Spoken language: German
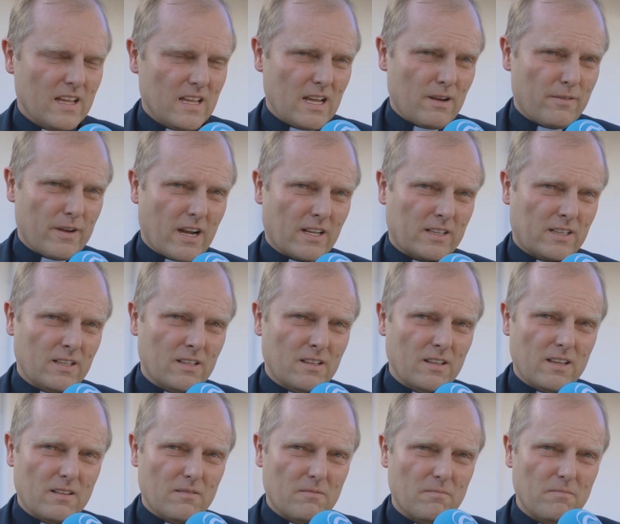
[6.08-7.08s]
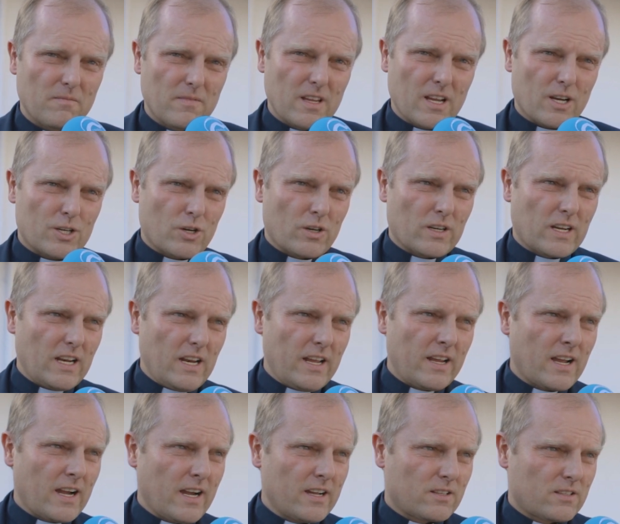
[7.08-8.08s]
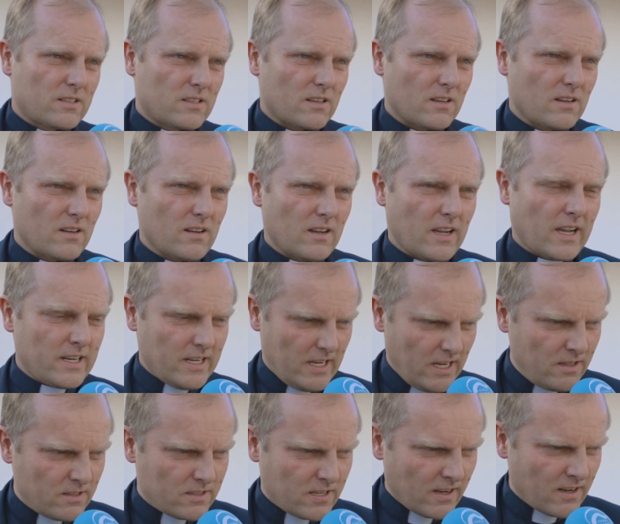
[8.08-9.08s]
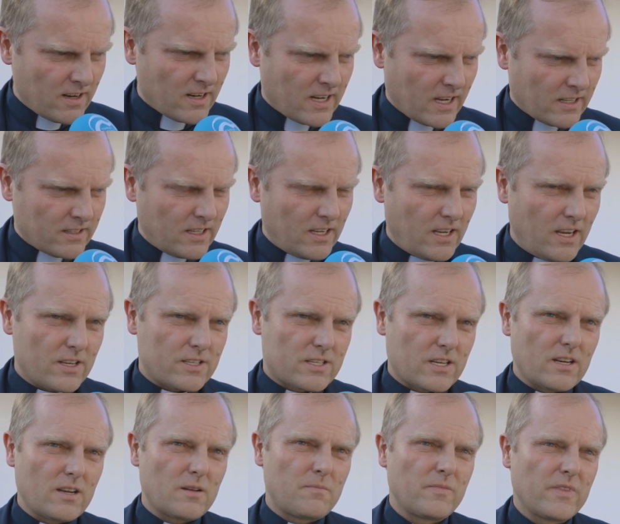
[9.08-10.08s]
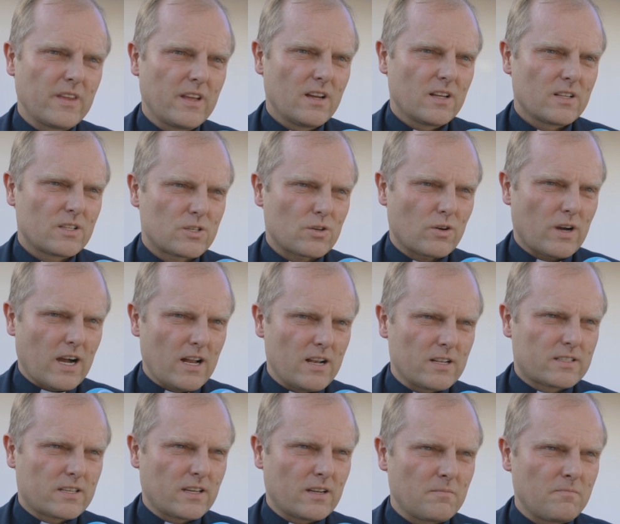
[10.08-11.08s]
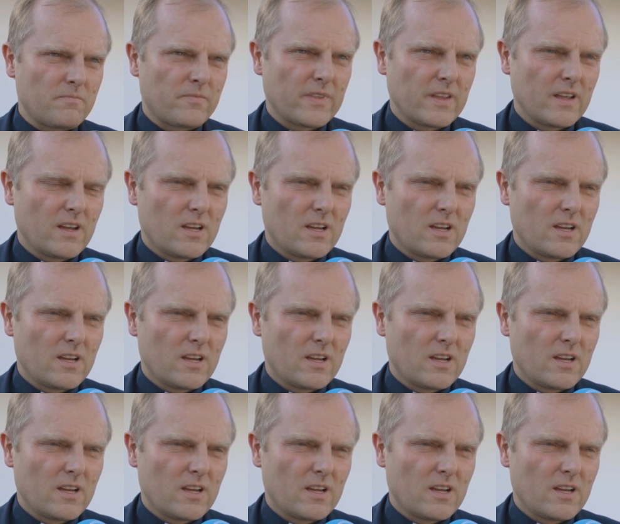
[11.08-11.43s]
Ja, wir hatten ja schon Gelegenheit, äh, eine interne Katechese zu halten